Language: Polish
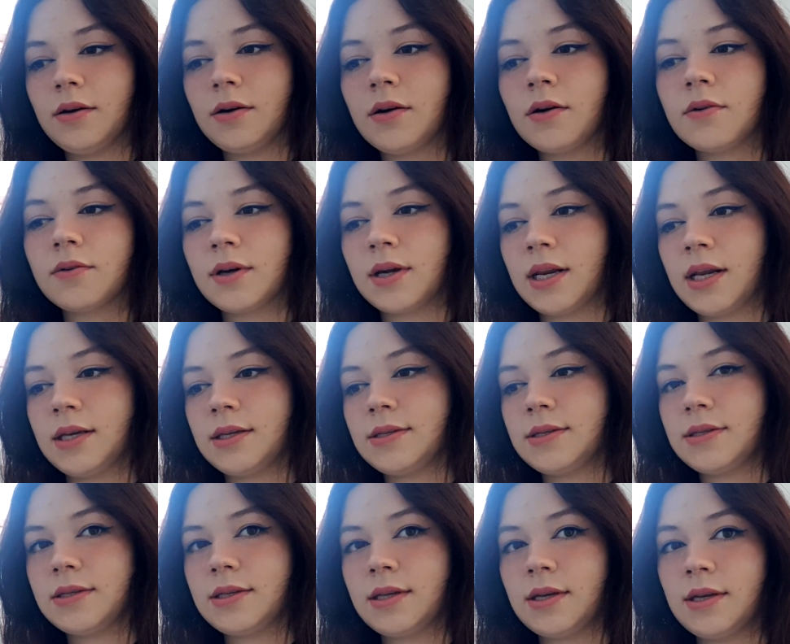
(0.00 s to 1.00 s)

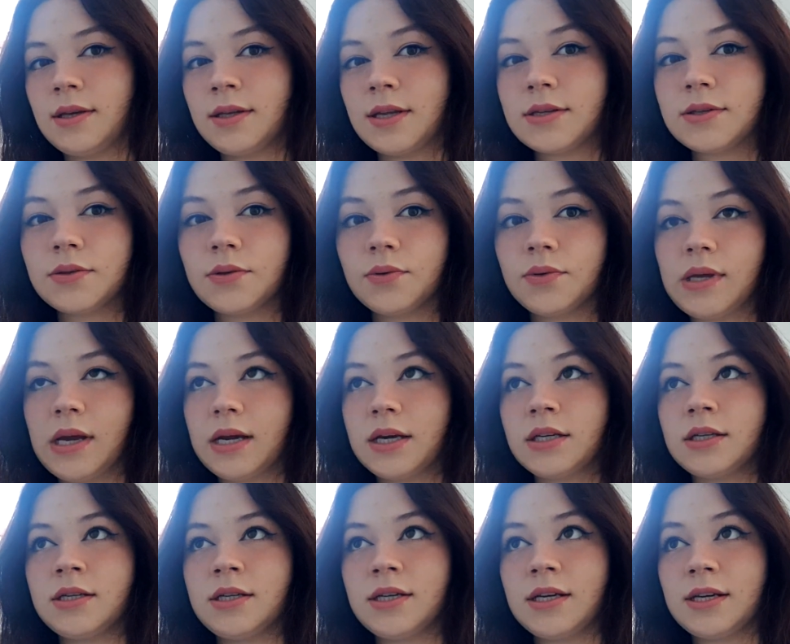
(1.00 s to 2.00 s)
okres na studiach,
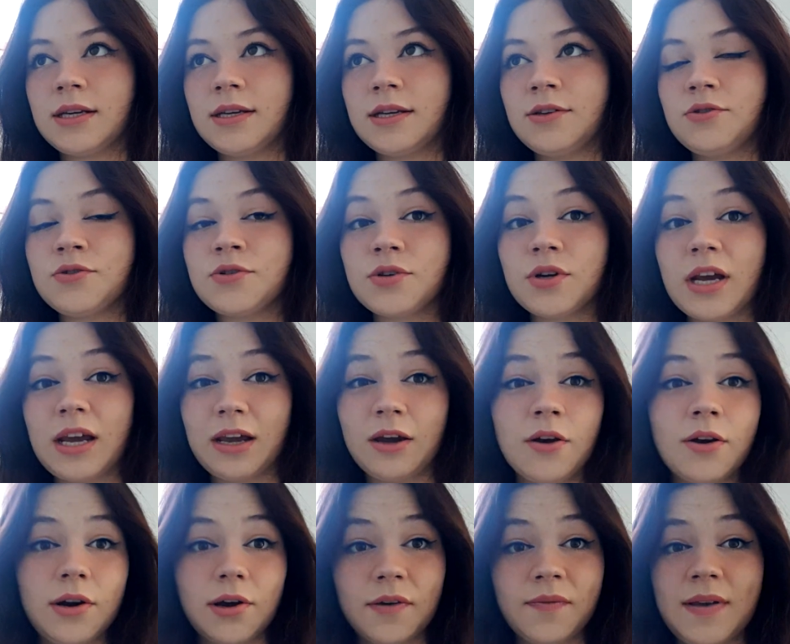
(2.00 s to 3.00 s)
że już
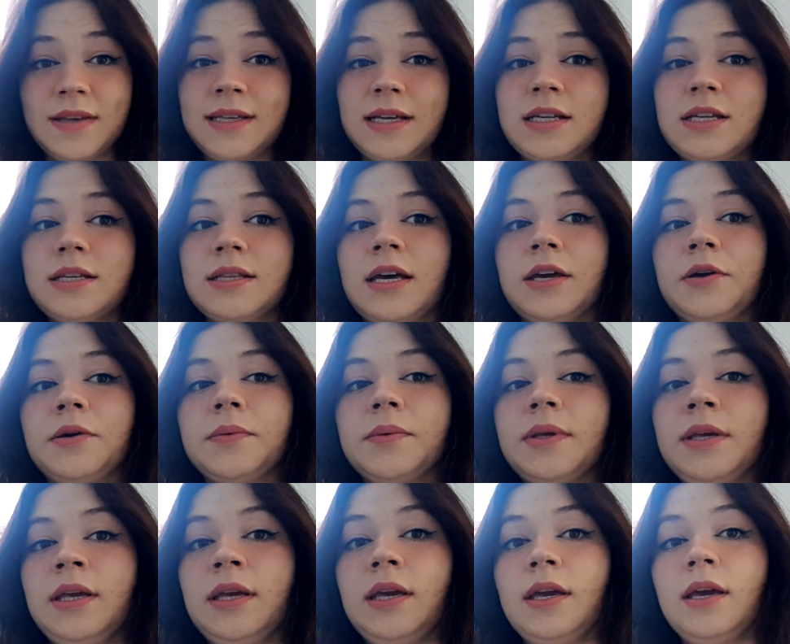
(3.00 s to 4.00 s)
kolokwia zaczynają
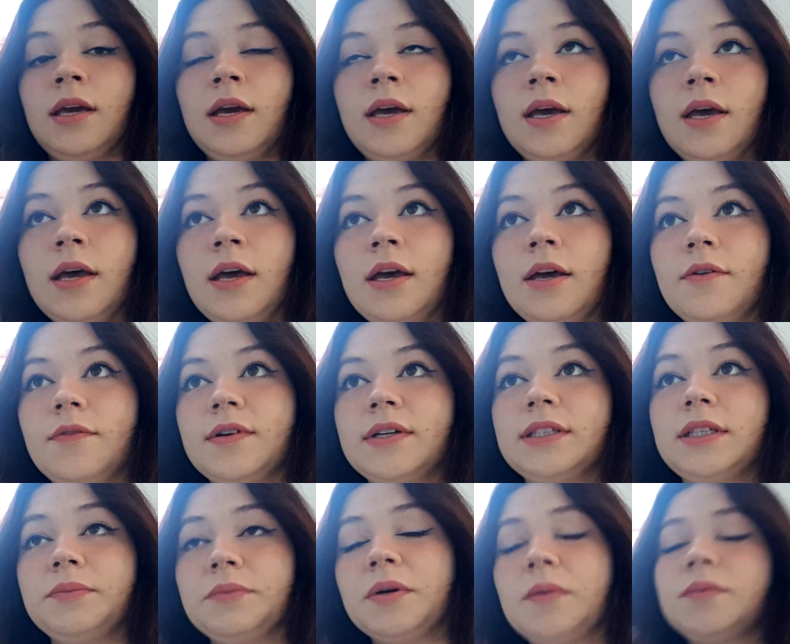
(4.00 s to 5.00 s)
i
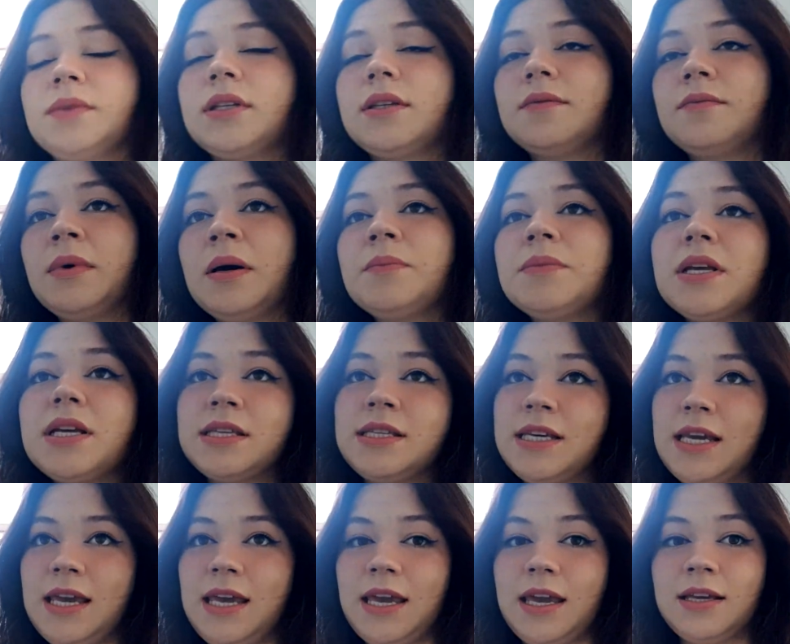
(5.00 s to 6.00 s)
właśnie mam, mam
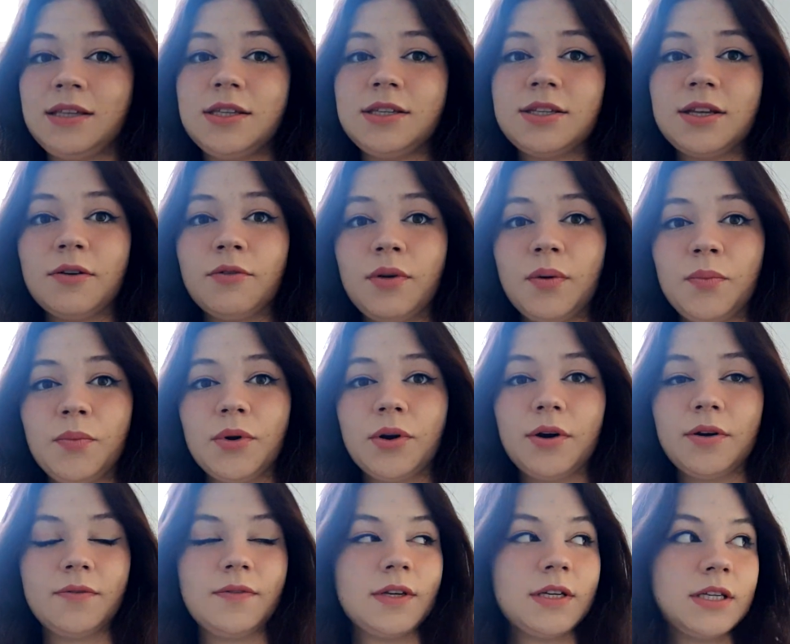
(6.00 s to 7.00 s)
nadzieję, gdzieś tam
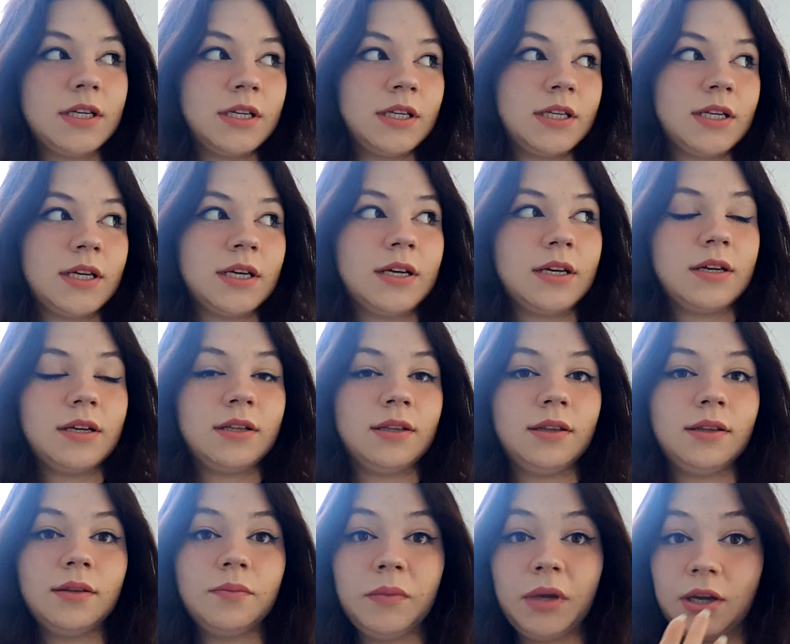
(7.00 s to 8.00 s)
głęboko wierzę, że
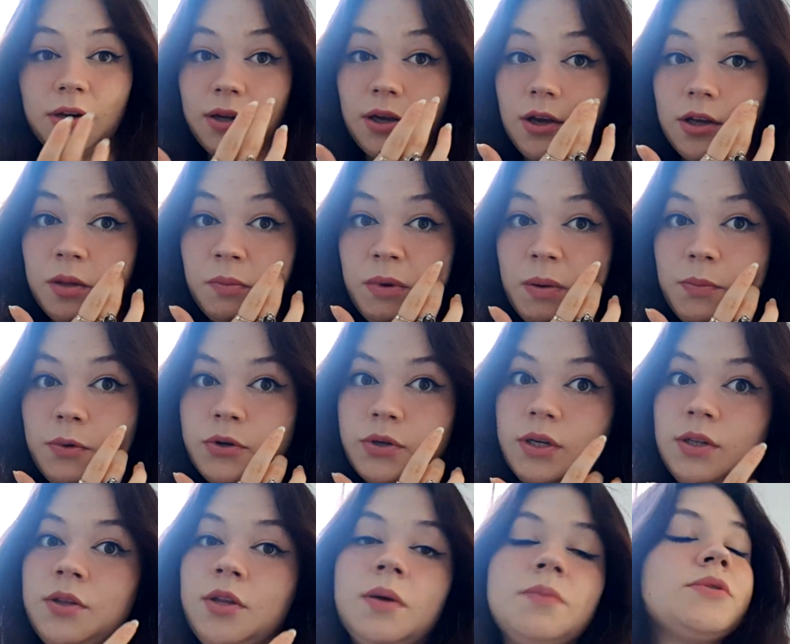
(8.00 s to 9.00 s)
mikroekonomia poszła
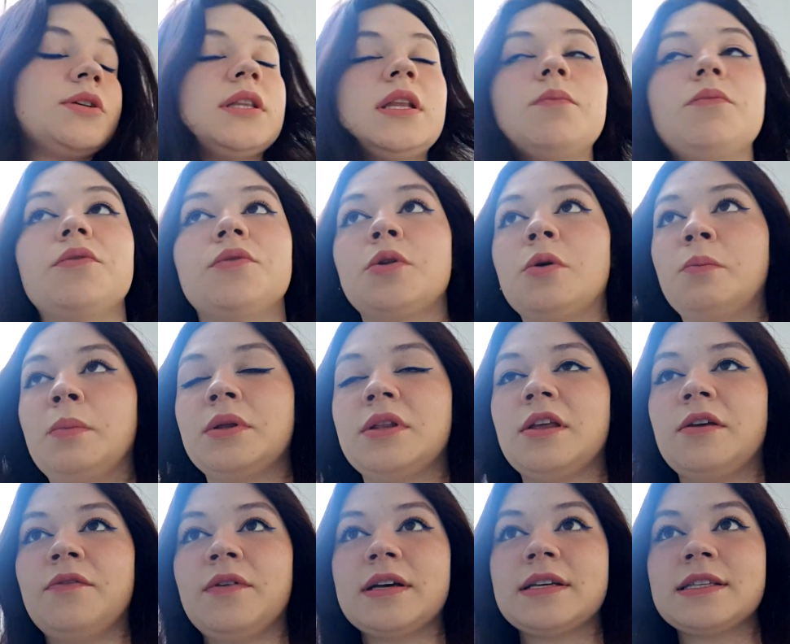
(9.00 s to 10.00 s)
dobrze. Na pewno
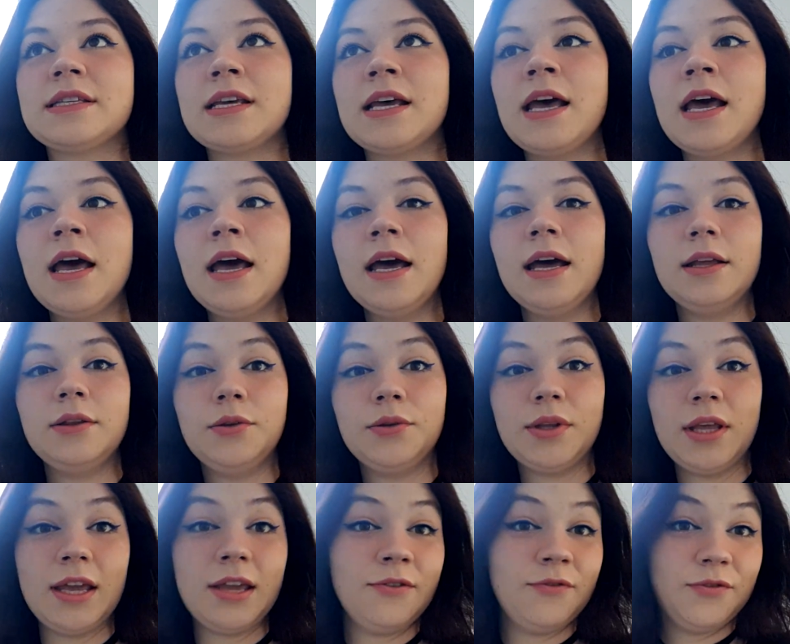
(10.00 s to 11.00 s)
będę Was
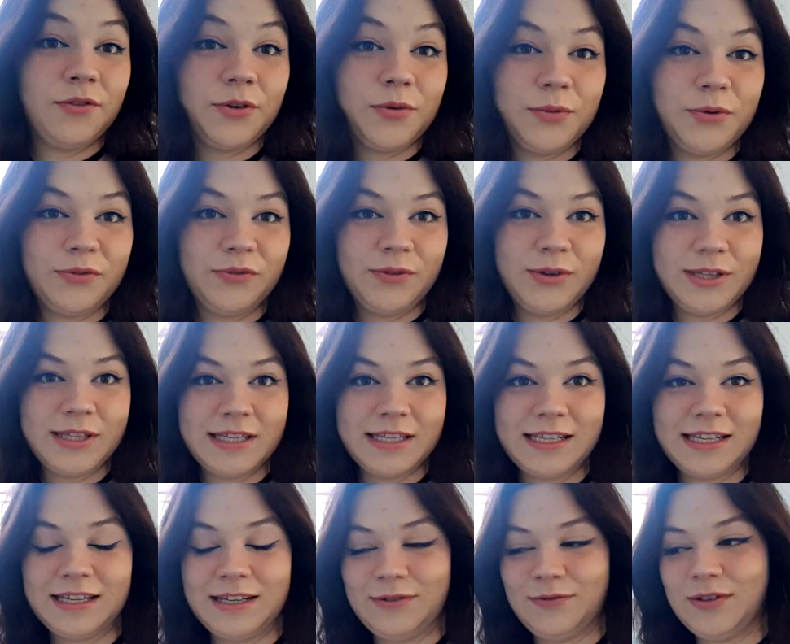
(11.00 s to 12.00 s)
tutaj informować
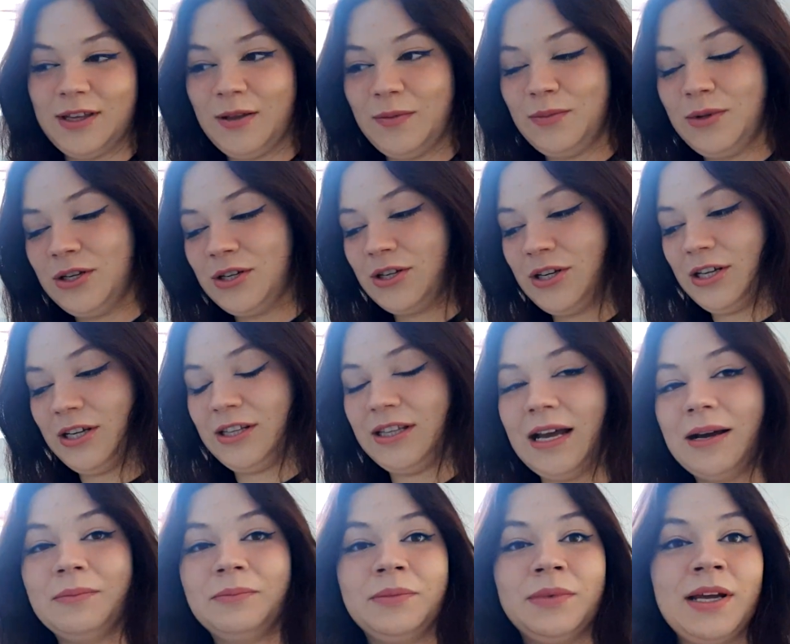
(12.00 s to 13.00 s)
e, w najbliższych
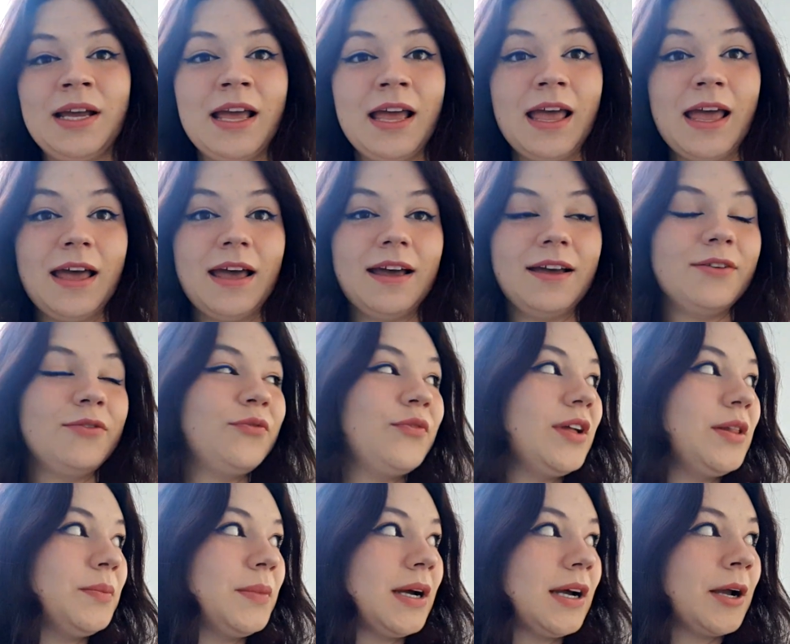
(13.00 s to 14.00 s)
tam e,
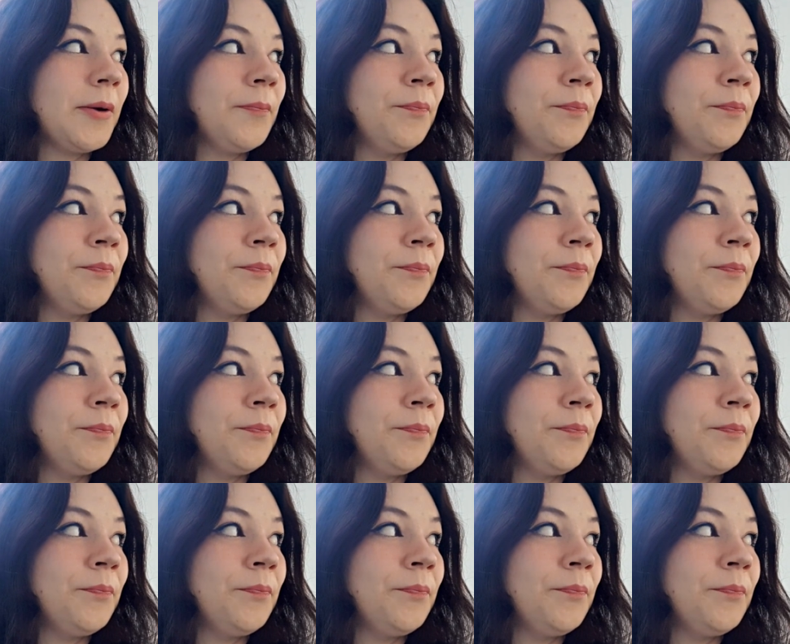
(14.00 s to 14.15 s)
filmach